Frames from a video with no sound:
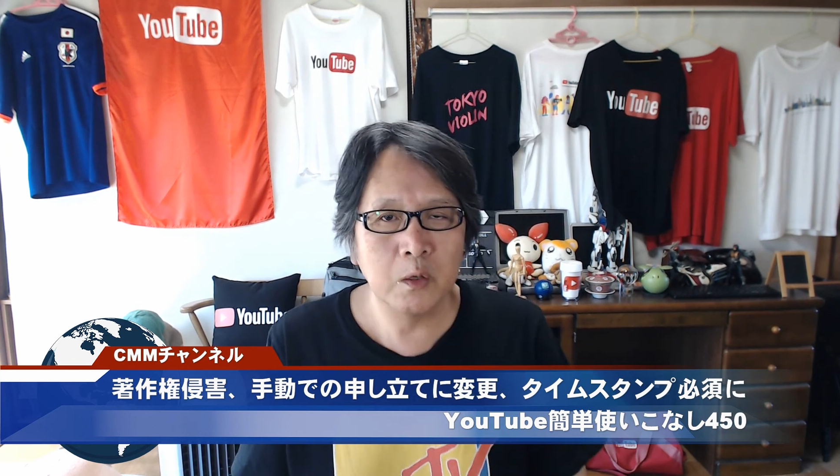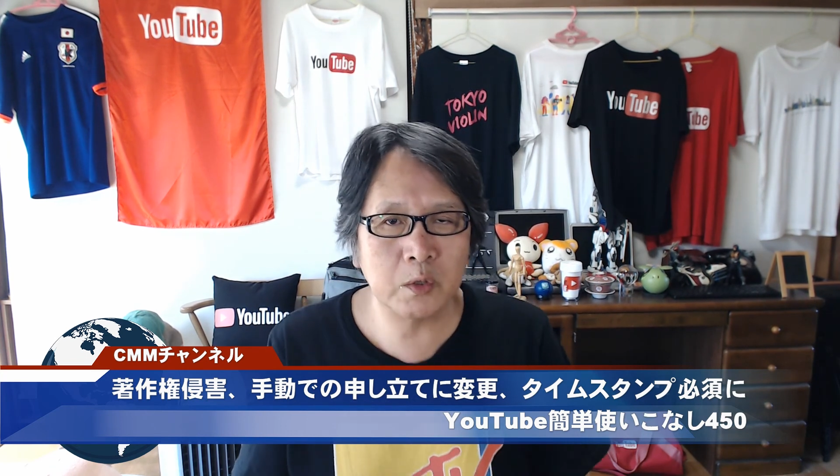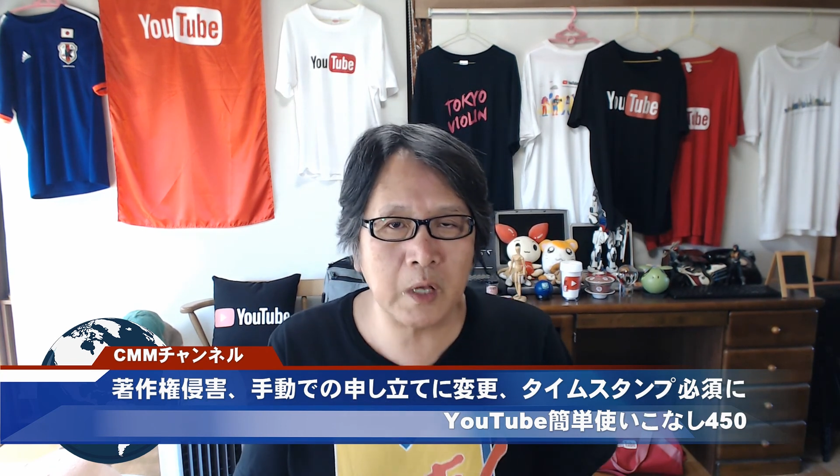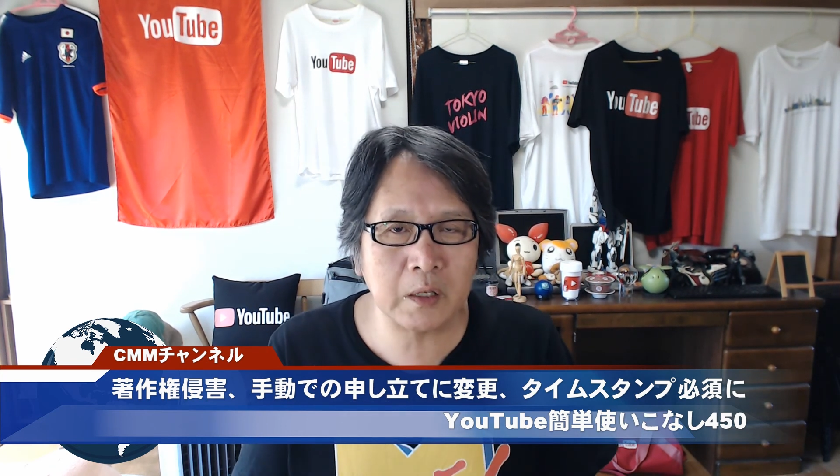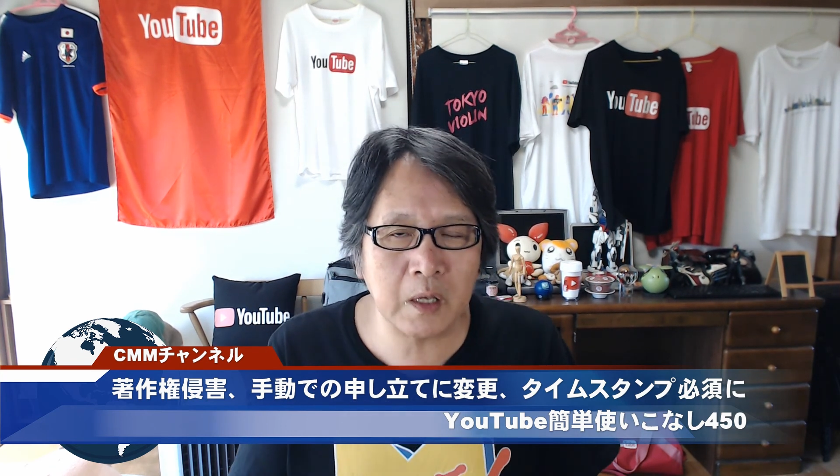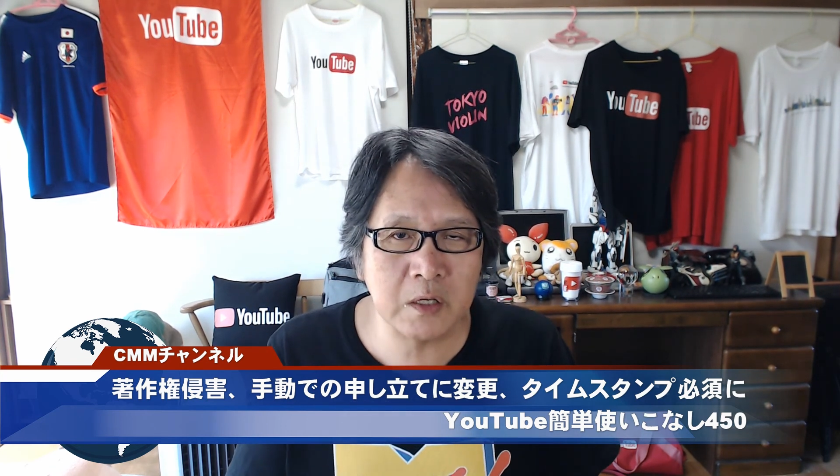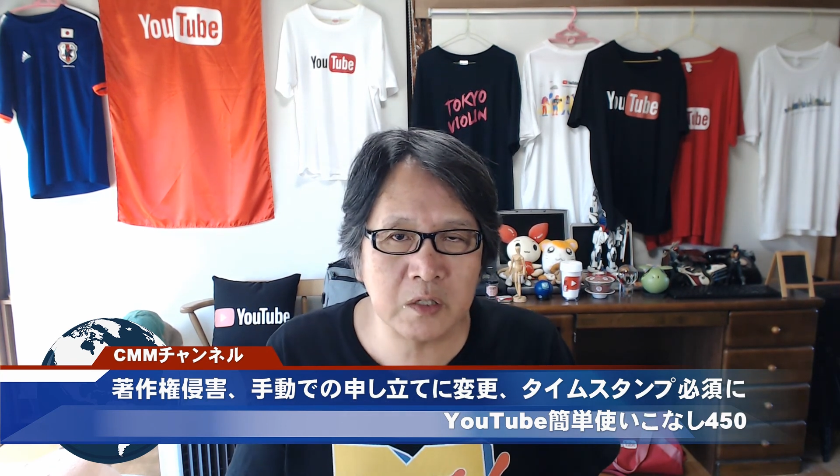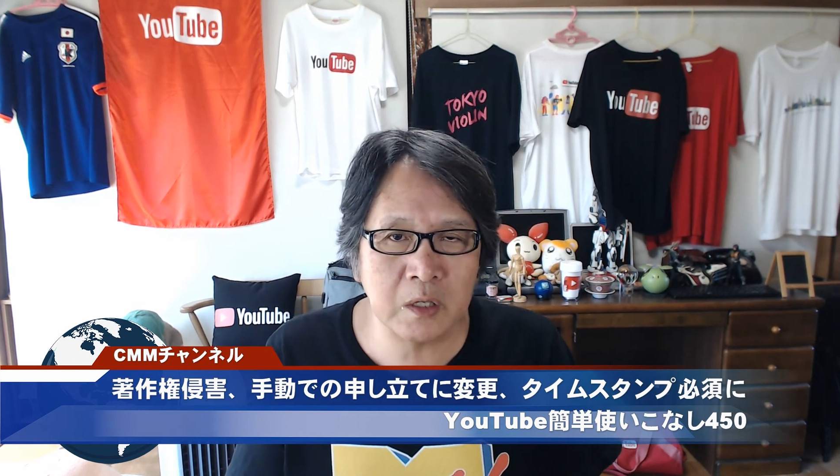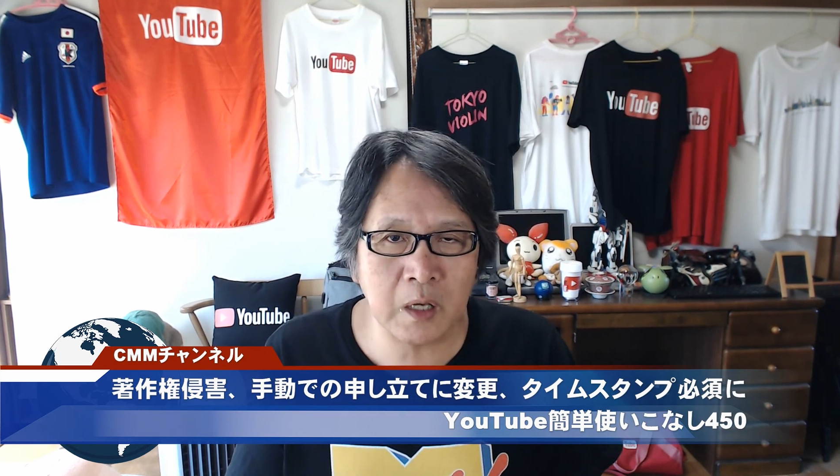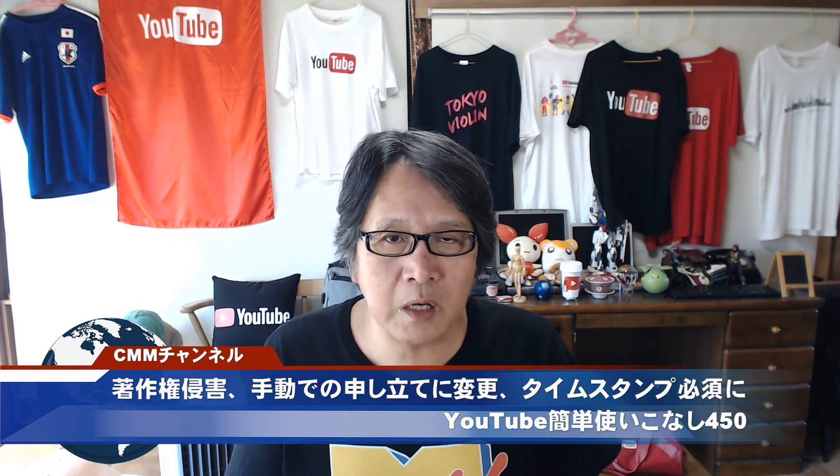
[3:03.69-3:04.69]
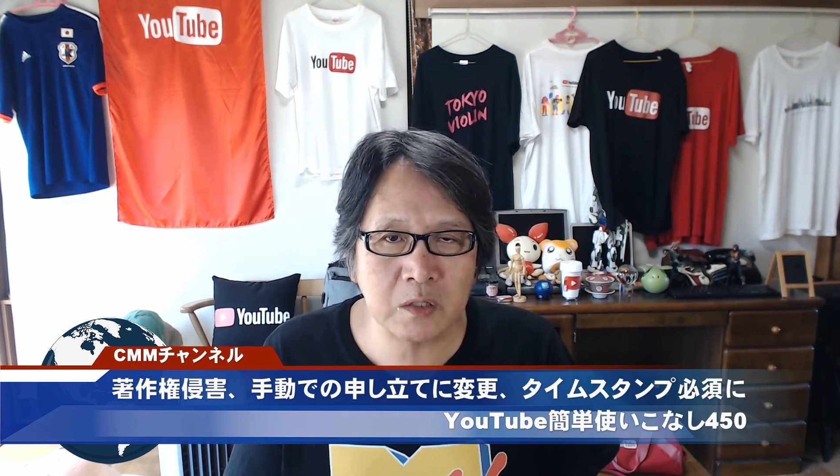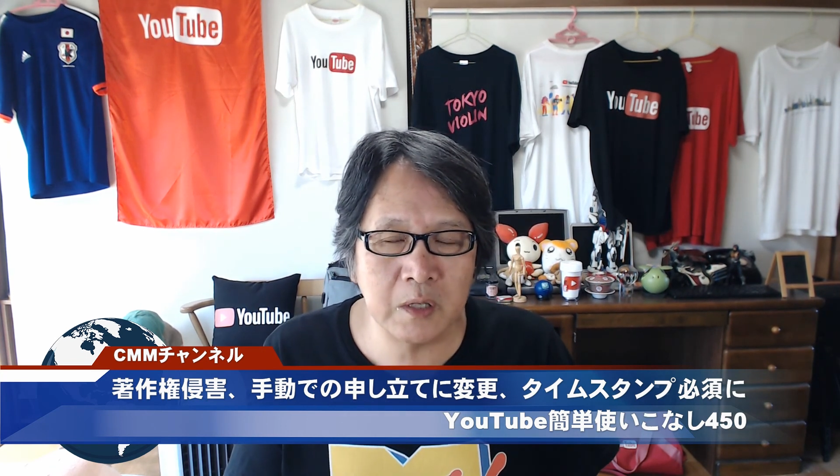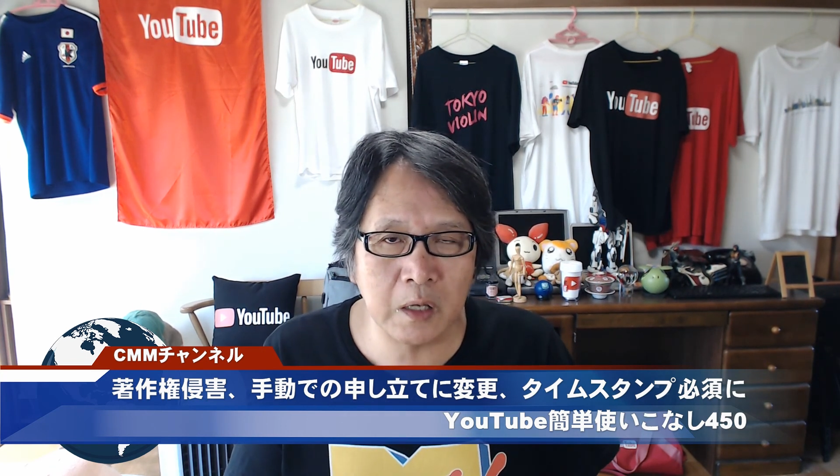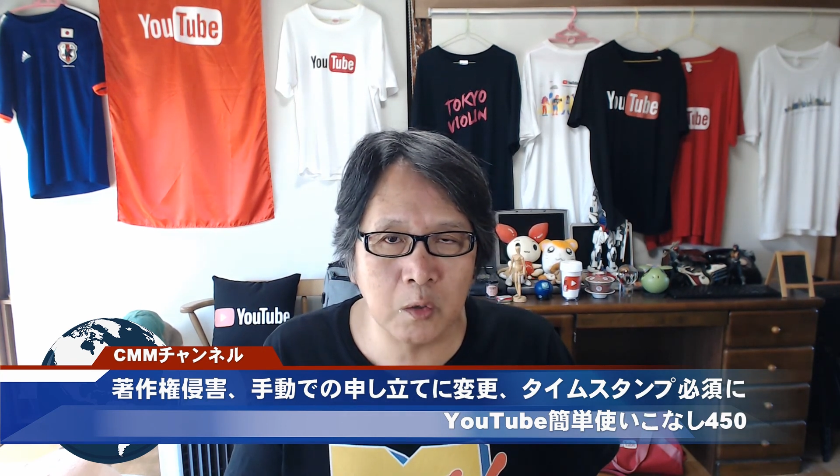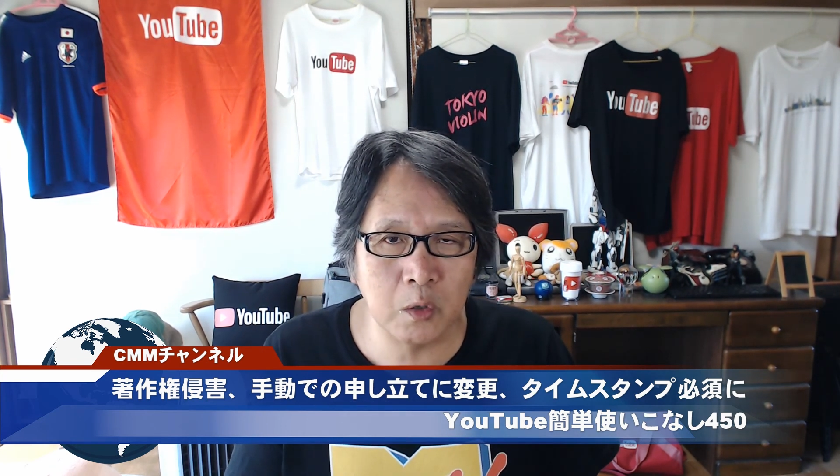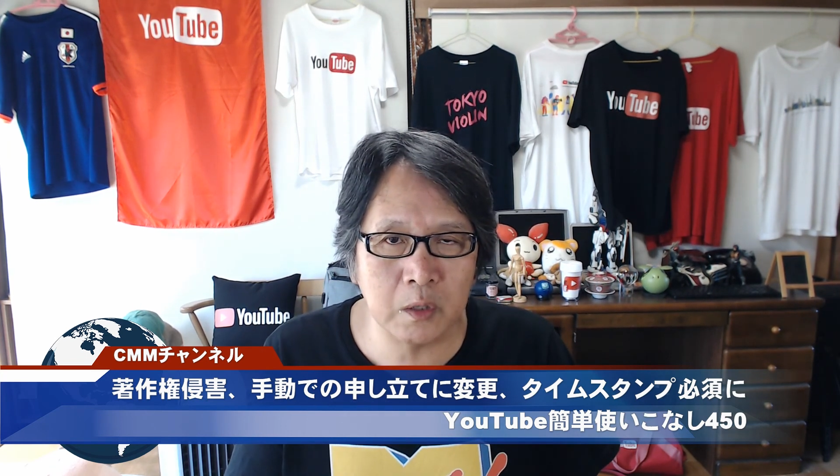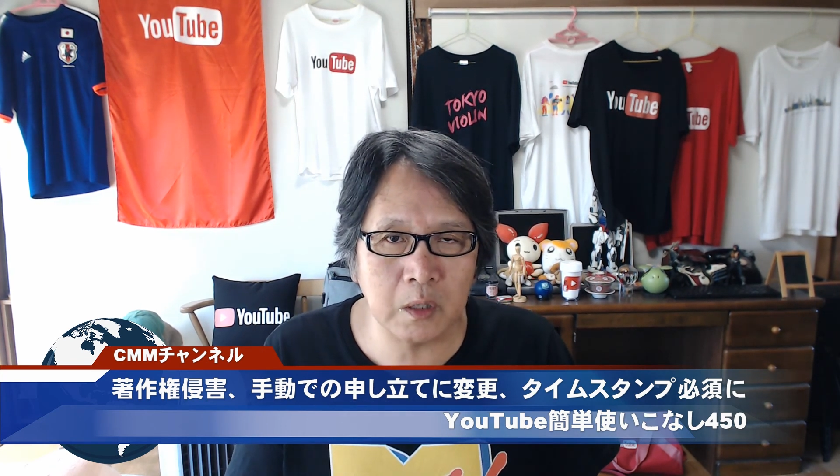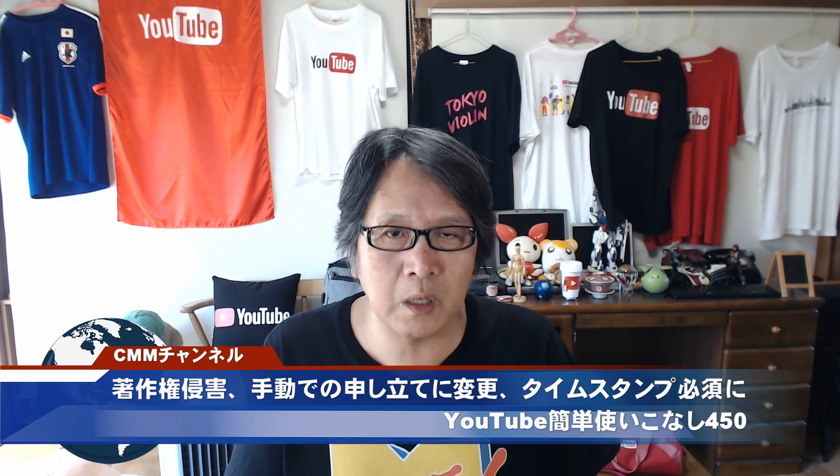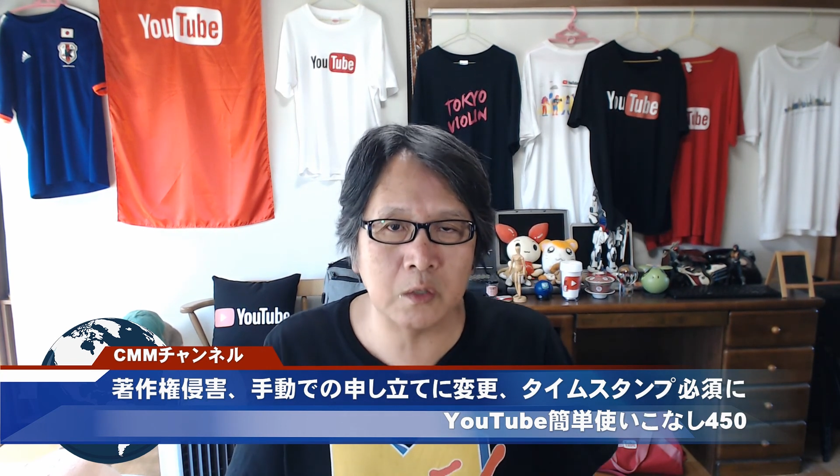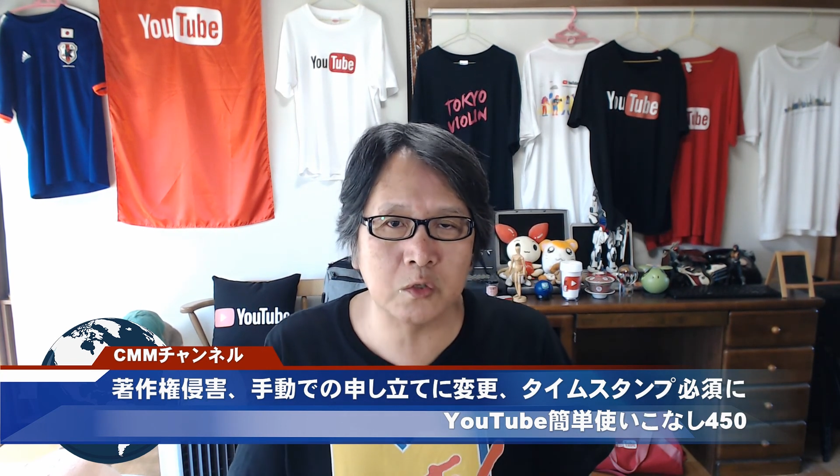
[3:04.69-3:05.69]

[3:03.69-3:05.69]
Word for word: 著作権侵害しないように、えー、